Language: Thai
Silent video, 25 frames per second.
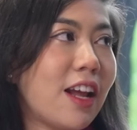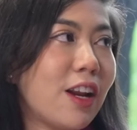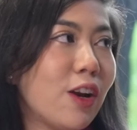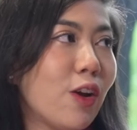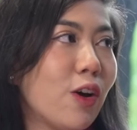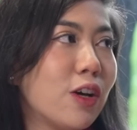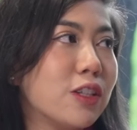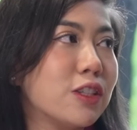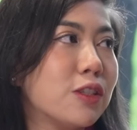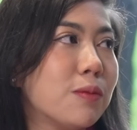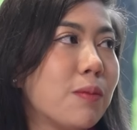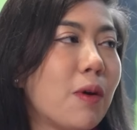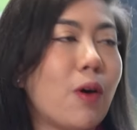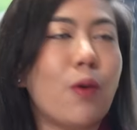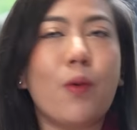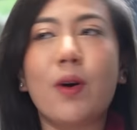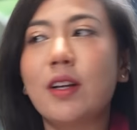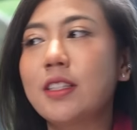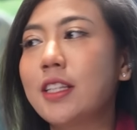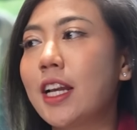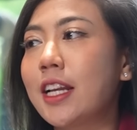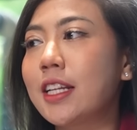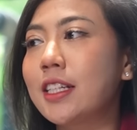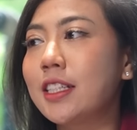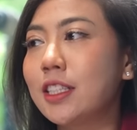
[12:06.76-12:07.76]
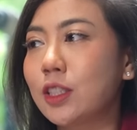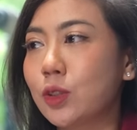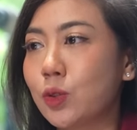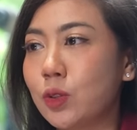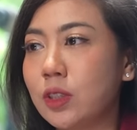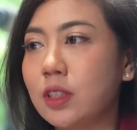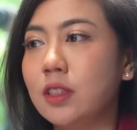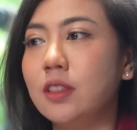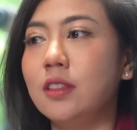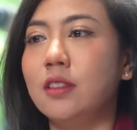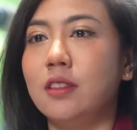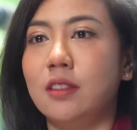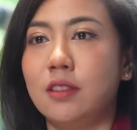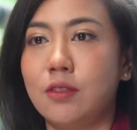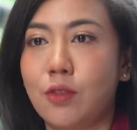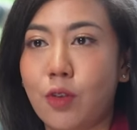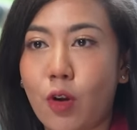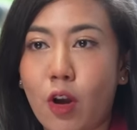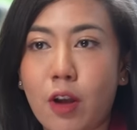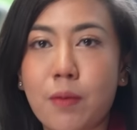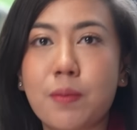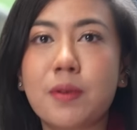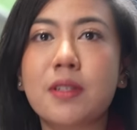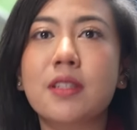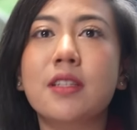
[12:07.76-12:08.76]
แน่นอนจะบอกว่าใช้เงินคนอื่น หนึ่ง
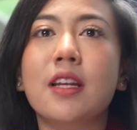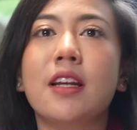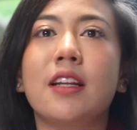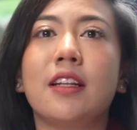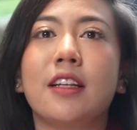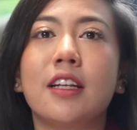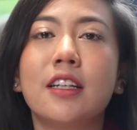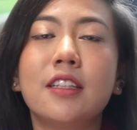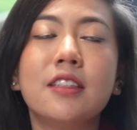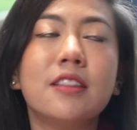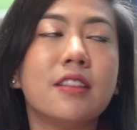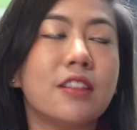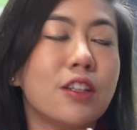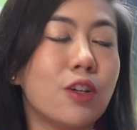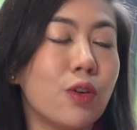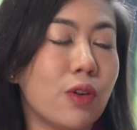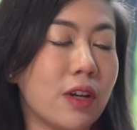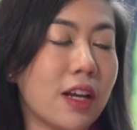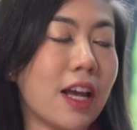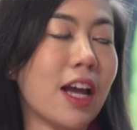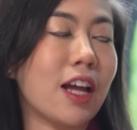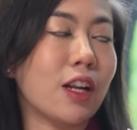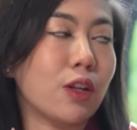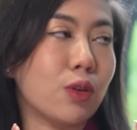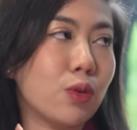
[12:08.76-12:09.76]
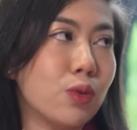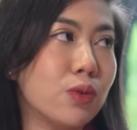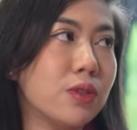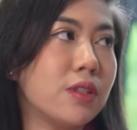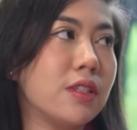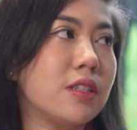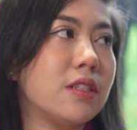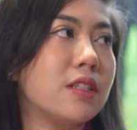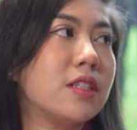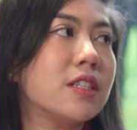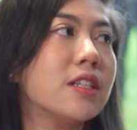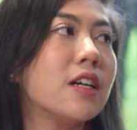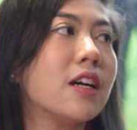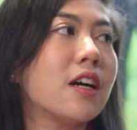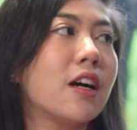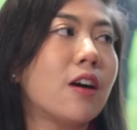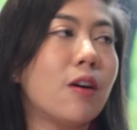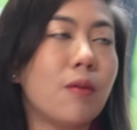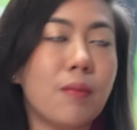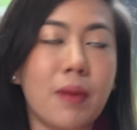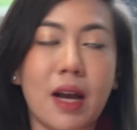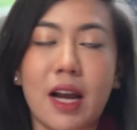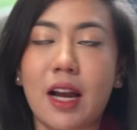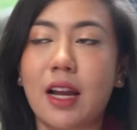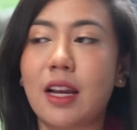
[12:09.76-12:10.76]
ร้อยเปอร์เซ็นต์ ก็คือเรื่องของการกู้สินเชื่อ
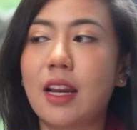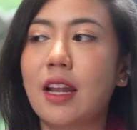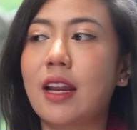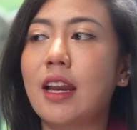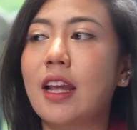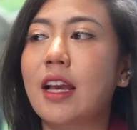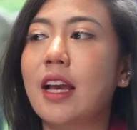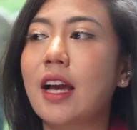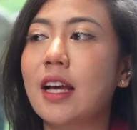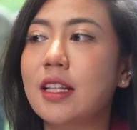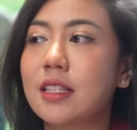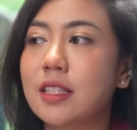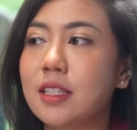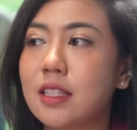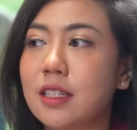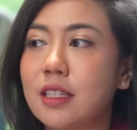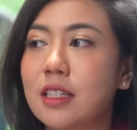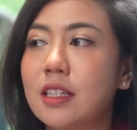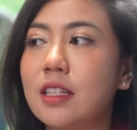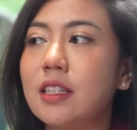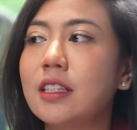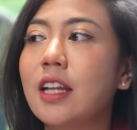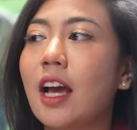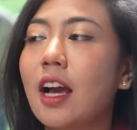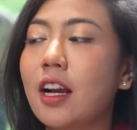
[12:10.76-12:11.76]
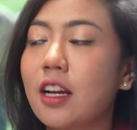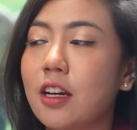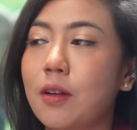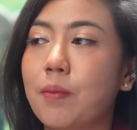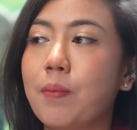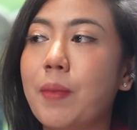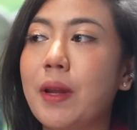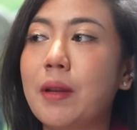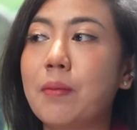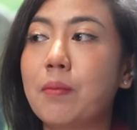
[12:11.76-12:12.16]
เข้ามาเนี่ยในการซื้อถ้าเกิดเป็